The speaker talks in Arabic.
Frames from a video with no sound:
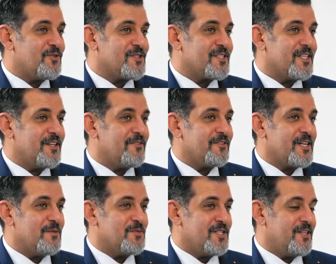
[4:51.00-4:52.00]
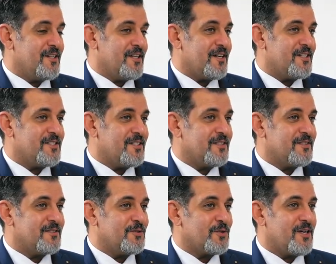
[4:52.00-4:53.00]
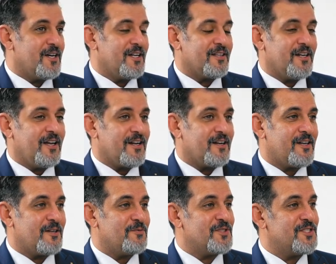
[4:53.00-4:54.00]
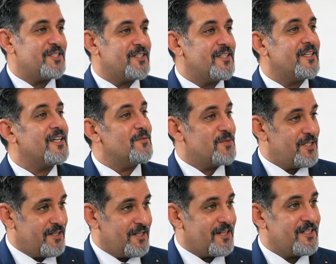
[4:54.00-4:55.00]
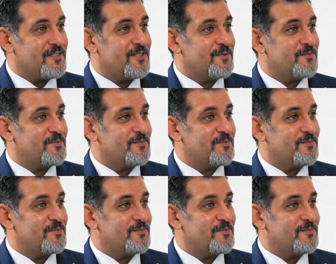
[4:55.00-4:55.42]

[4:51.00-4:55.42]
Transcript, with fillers: في الصيف 50 درجه وكانت الحراره في الشتاء 50 درجه